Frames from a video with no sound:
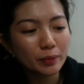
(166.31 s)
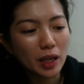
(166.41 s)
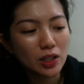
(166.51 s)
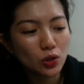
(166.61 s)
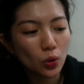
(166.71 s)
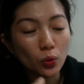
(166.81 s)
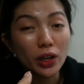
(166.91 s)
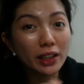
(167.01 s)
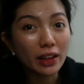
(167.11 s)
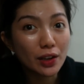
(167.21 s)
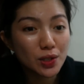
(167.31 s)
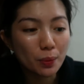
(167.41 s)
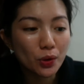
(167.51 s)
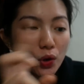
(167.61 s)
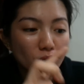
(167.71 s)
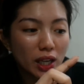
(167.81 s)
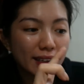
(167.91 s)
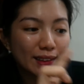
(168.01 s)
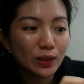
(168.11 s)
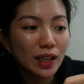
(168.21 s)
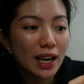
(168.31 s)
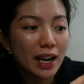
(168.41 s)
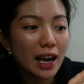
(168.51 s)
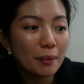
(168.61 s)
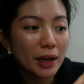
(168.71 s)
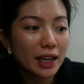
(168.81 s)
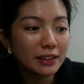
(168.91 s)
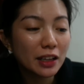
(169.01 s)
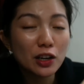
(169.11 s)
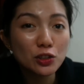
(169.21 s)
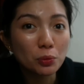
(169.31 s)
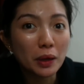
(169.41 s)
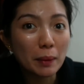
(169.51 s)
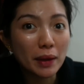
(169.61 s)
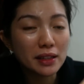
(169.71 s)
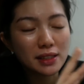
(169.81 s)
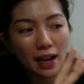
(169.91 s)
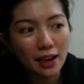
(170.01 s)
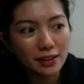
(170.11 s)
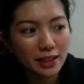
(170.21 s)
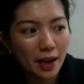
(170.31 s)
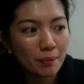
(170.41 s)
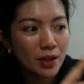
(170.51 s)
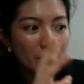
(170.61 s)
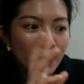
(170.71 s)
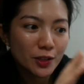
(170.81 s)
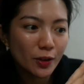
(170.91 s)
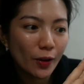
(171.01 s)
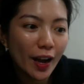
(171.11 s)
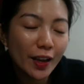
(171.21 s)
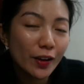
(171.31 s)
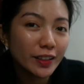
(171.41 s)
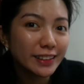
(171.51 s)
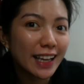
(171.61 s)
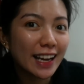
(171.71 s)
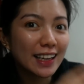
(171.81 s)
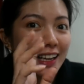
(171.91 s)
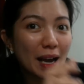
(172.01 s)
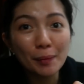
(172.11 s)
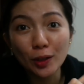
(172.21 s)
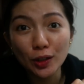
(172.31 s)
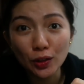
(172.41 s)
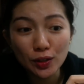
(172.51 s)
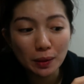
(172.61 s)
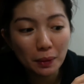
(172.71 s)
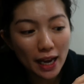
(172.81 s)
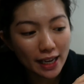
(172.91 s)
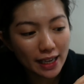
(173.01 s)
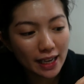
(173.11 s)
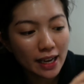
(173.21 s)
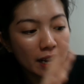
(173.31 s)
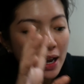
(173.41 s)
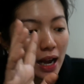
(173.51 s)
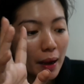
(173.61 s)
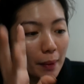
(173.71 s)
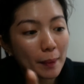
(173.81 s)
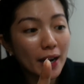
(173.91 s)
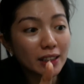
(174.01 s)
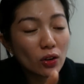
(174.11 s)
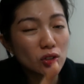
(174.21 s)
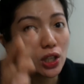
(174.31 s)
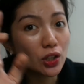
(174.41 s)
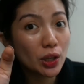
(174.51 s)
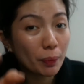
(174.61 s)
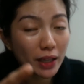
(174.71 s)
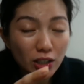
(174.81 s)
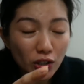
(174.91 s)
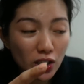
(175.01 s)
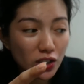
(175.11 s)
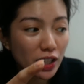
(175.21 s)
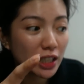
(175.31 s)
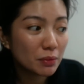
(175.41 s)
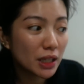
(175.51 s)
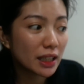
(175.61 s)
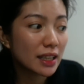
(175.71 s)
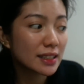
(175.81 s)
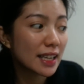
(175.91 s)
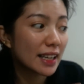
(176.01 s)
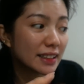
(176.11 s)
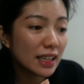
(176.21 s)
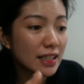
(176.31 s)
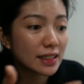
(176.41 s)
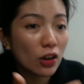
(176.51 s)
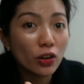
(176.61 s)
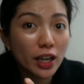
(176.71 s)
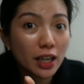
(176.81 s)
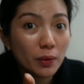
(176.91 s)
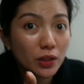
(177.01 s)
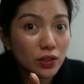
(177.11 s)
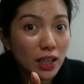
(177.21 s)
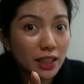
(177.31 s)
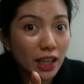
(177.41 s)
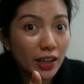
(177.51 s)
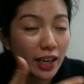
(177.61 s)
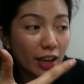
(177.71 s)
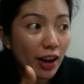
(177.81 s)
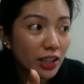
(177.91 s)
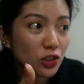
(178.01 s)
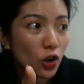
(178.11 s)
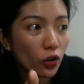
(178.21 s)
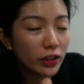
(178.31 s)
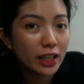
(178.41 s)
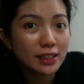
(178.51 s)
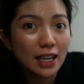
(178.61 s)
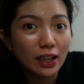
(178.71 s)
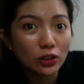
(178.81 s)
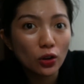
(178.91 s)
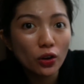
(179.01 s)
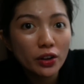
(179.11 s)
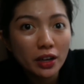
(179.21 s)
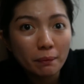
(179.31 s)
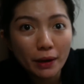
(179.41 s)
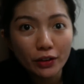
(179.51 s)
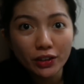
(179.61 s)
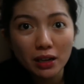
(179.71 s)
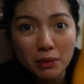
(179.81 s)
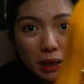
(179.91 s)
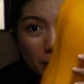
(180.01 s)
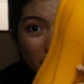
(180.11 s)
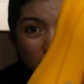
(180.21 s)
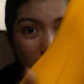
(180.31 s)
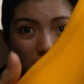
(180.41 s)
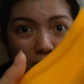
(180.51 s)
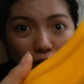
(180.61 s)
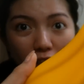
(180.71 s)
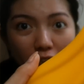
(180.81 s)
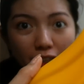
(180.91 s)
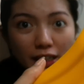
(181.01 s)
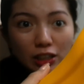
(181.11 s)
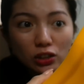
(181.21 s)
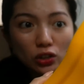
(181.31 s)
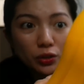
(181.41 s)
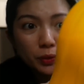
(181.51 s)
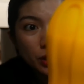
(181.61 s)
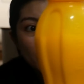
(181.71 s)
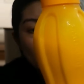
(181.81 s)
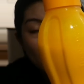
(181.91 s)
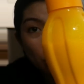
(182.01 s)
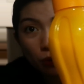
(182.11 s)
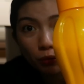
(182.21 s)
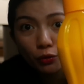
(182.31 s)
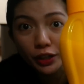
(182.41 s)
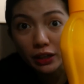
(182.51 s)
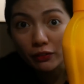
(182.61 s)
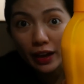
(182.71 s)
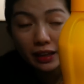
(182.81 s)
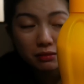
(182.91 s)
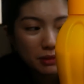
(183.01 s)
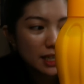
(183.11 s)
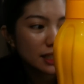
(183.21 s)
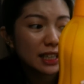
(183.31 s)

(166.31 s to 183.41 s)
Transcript: Medyo kulang tayo sa protein. Ito talaga magandang supplement sa kanya. So, ngayon, dahil nagamit ko na to sa baking, Papakita ko sa inyo na pwede nyo na siyang gamitin sa drinks. Ako ang gagawin ko sa kanya ngayon ay hot chocolate. Sakto, meron kaming milk dito. Ayan, ano to? Yung fortified milk.